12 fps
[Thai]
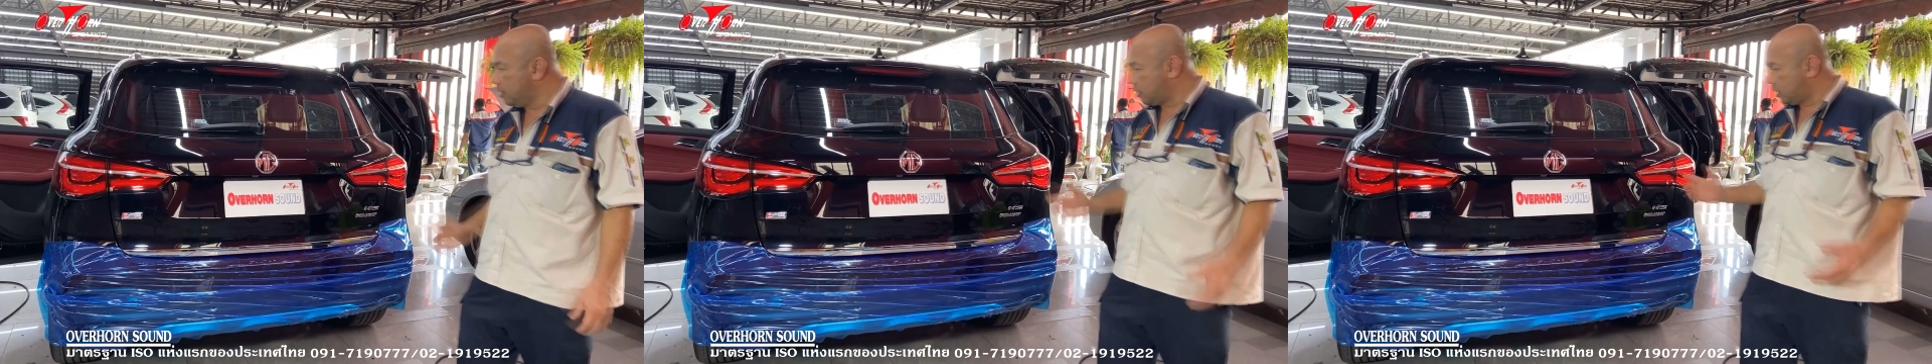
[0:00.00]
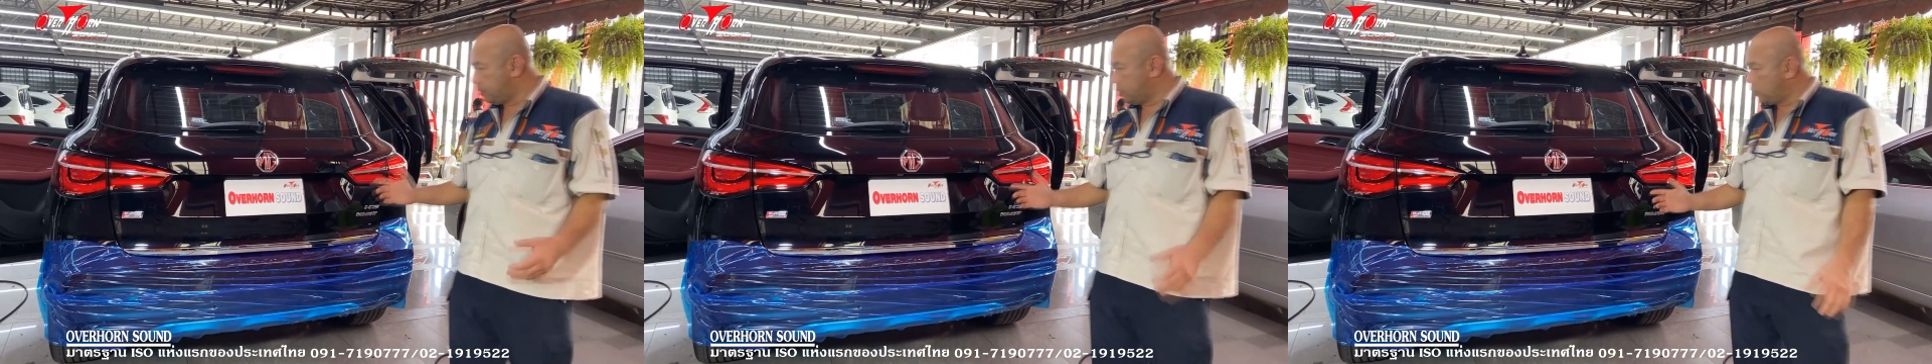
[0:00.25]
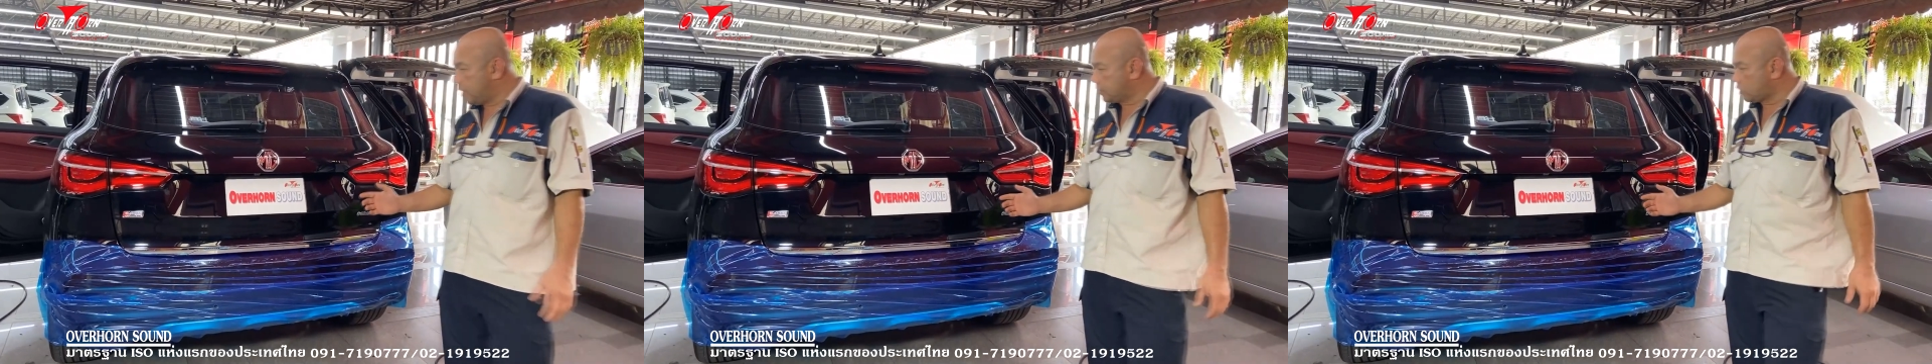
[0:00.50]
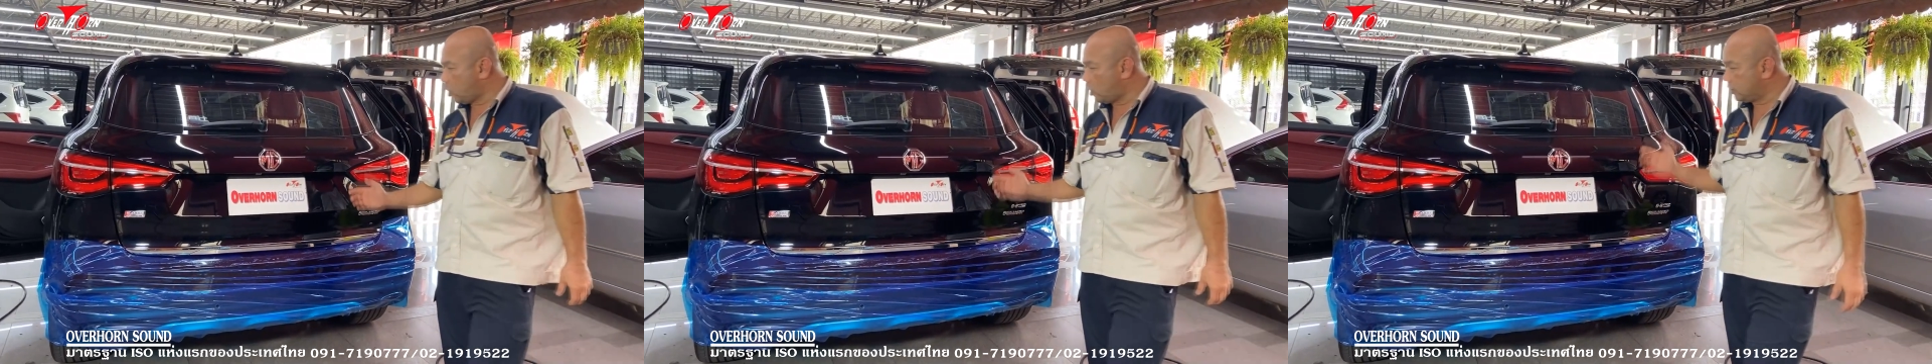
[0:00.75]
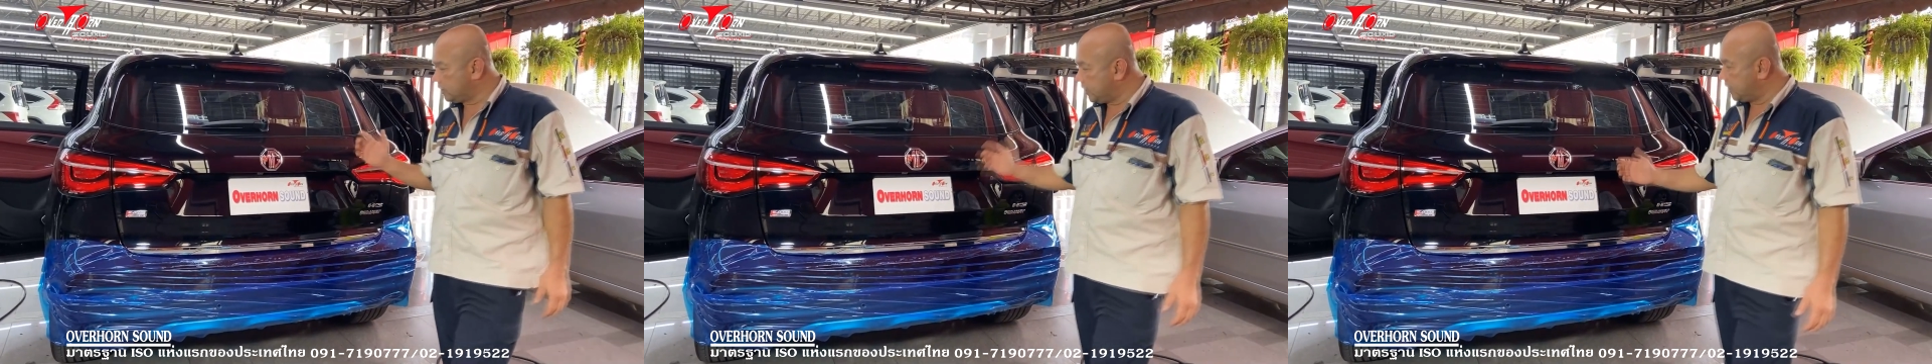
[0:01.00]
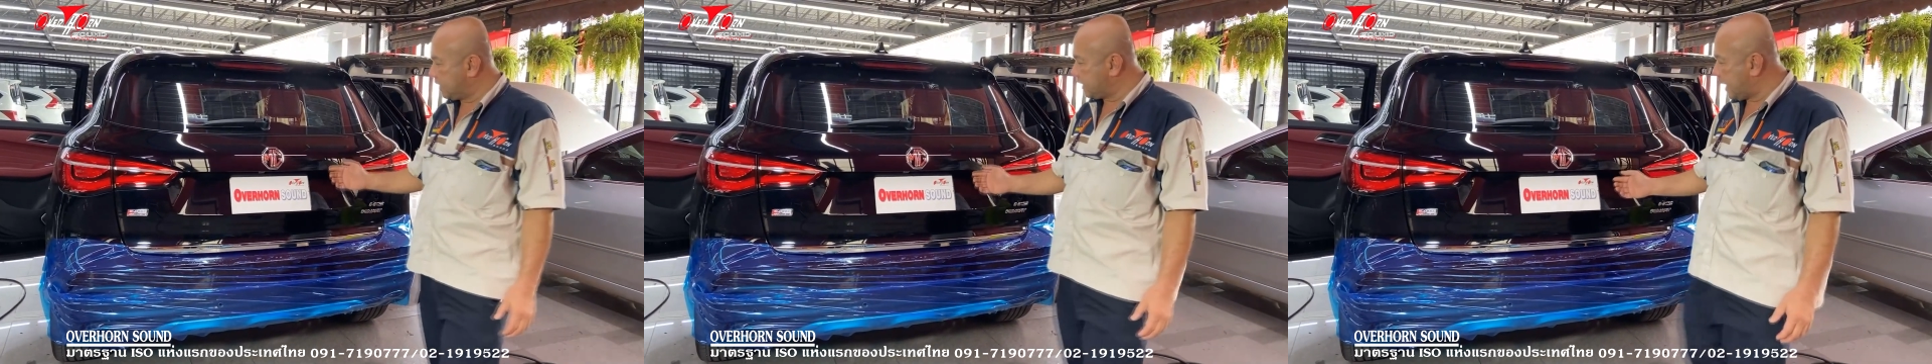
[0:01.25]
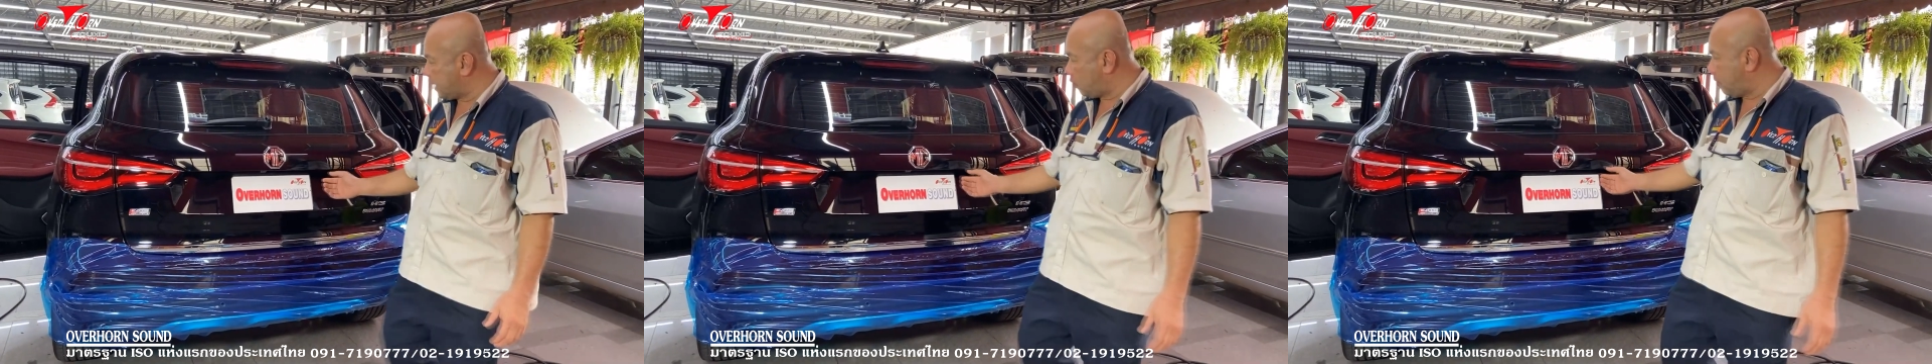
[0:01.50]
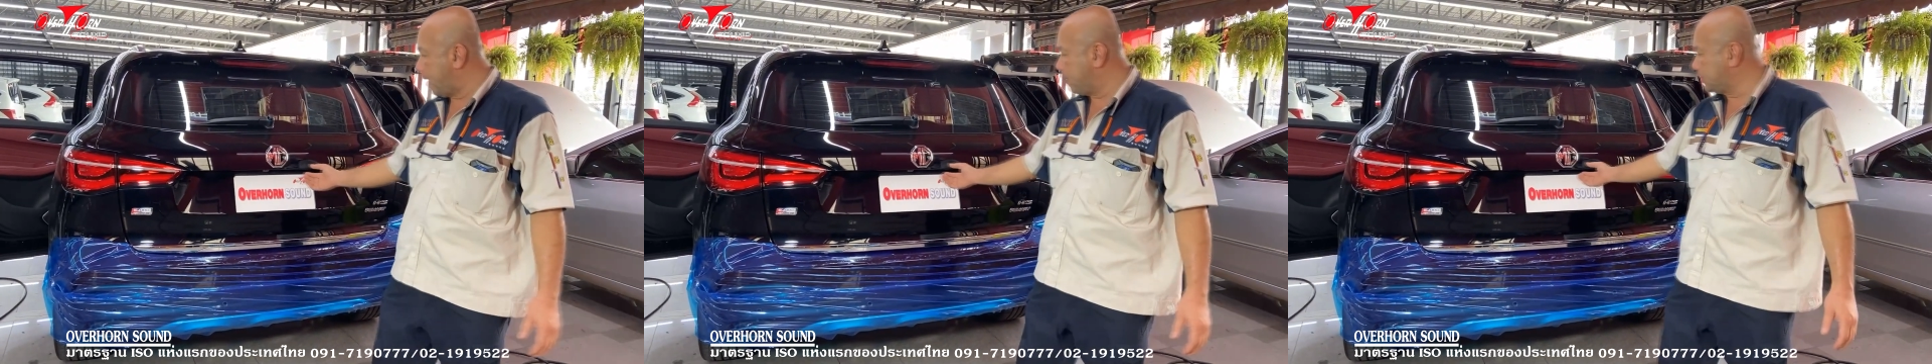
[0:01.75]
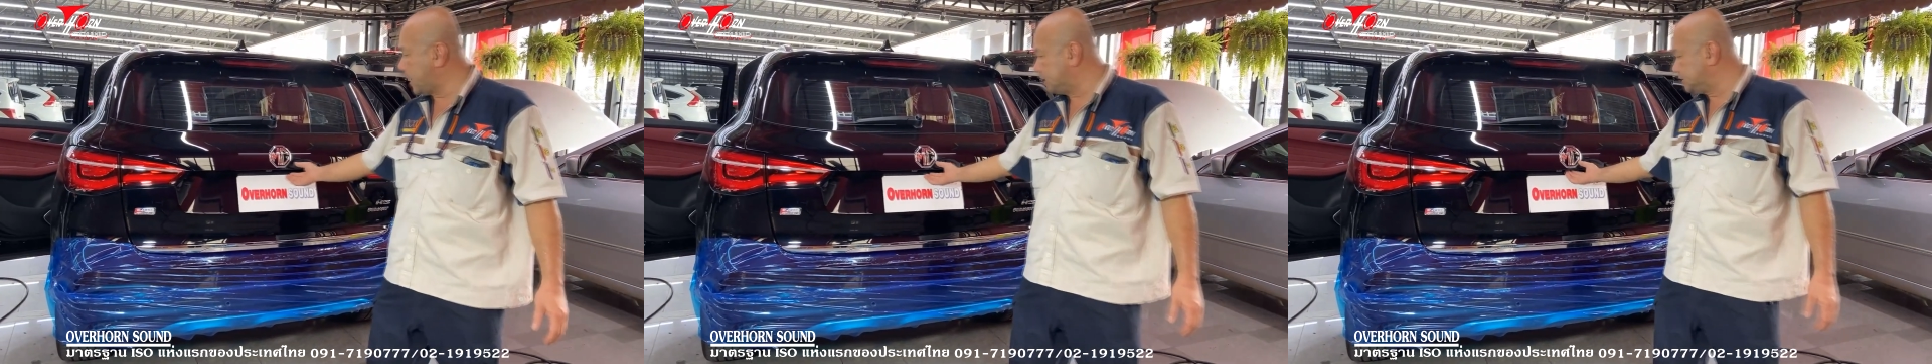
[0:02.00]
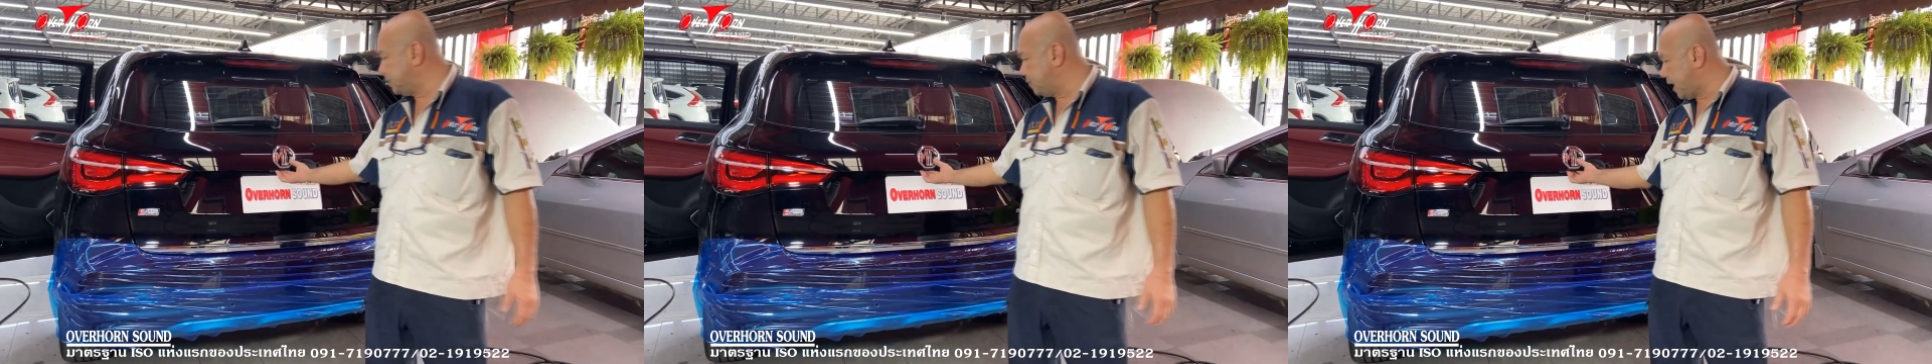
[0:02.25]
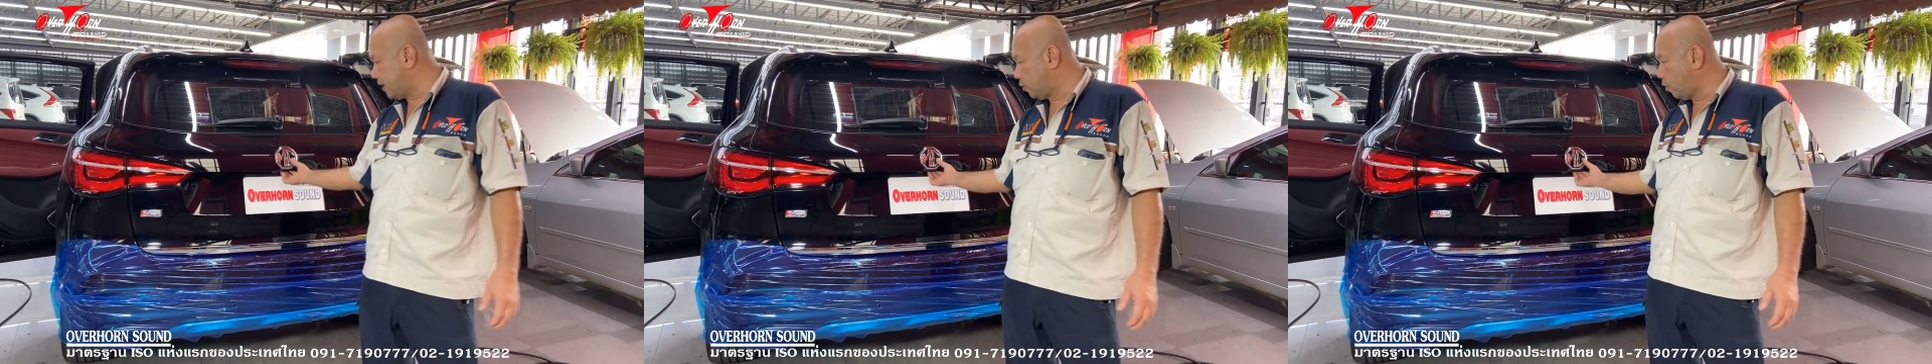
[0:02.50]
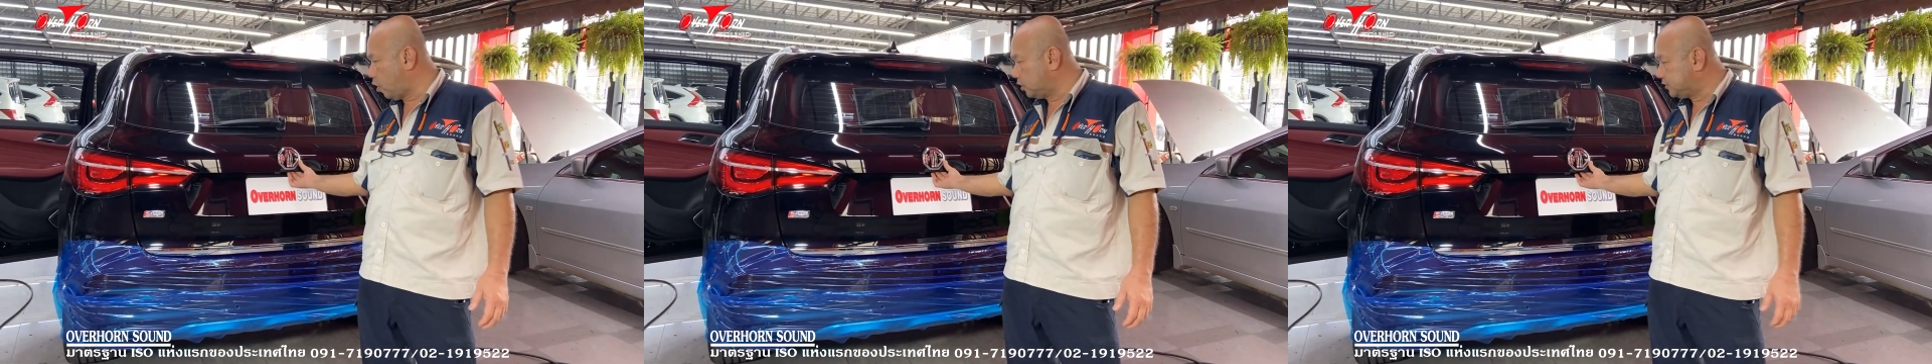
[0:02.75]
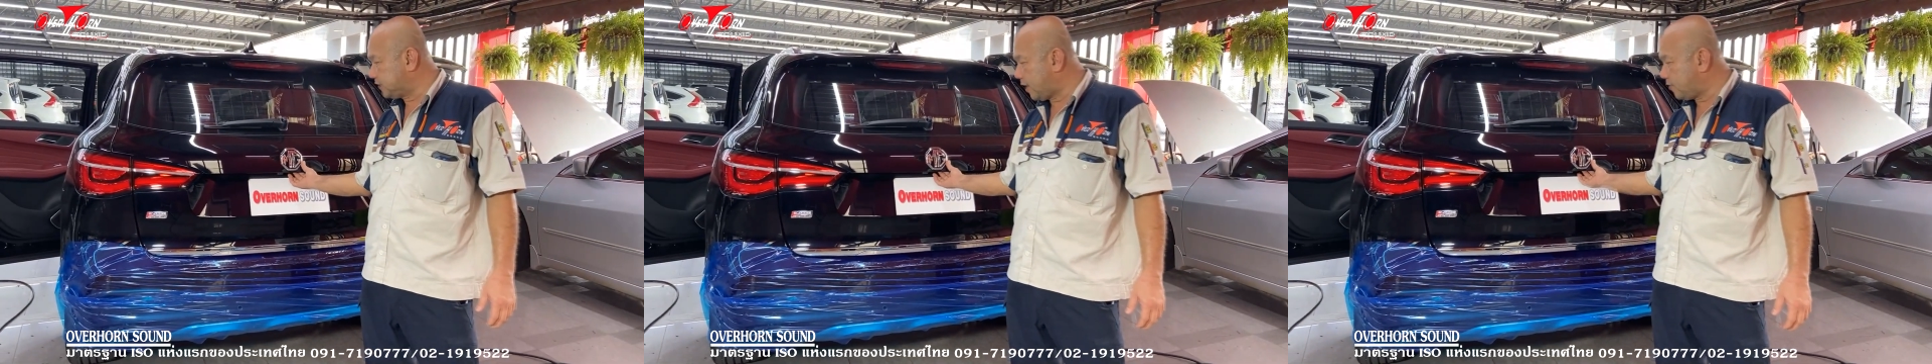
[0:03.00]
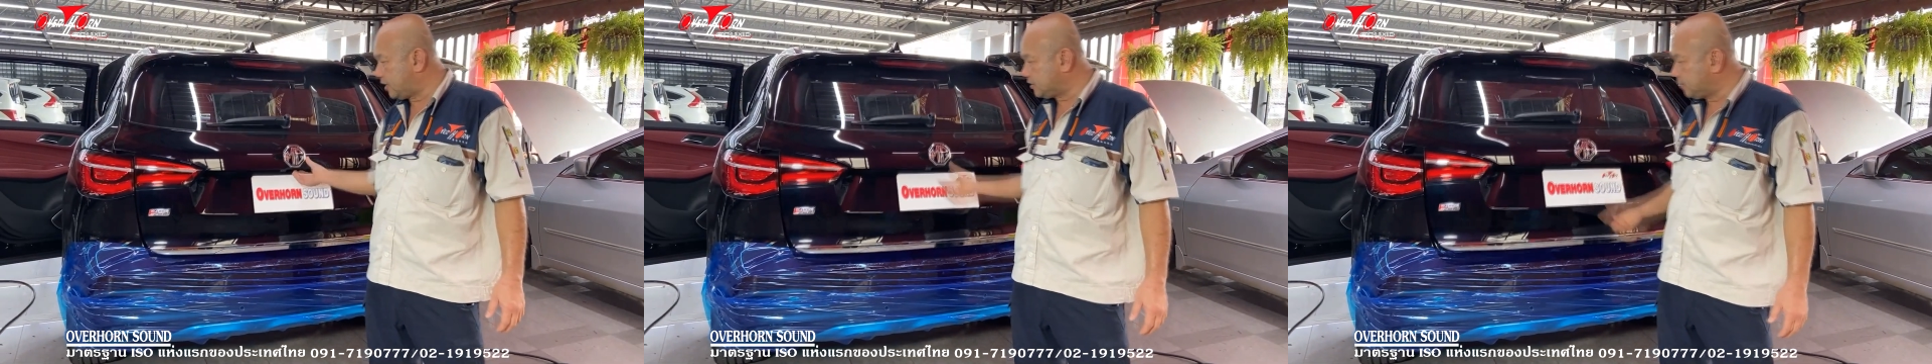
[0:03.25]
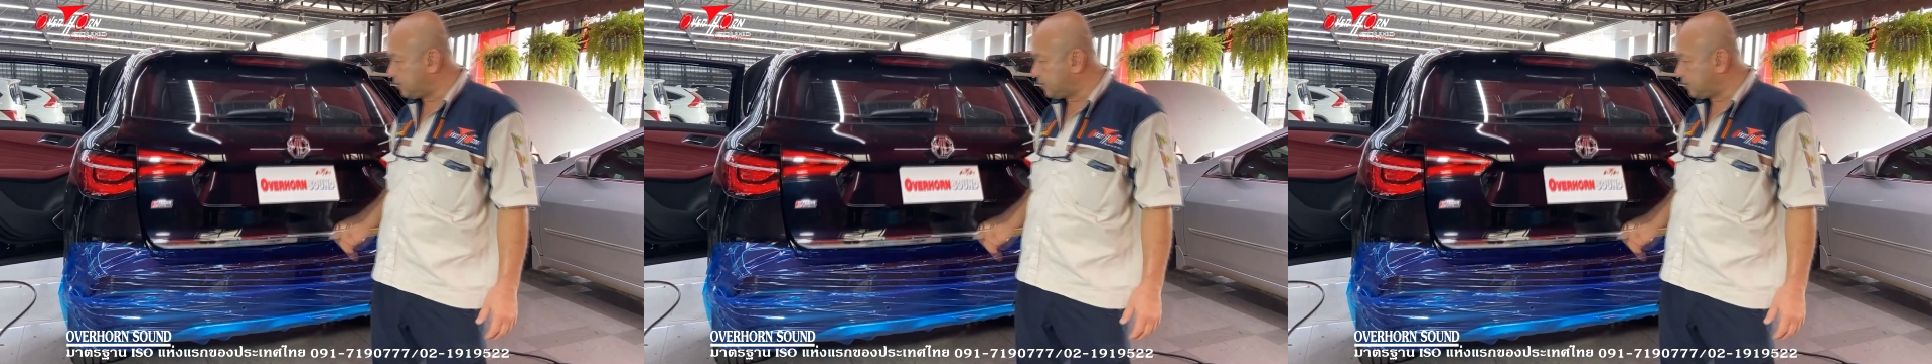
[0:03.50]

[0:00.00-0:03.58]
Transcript: เรามาดูขั้นตอนและเทคนิคในการออกแบบของทางทีมงานโอเวอร์ฮอนซาวราชพฤ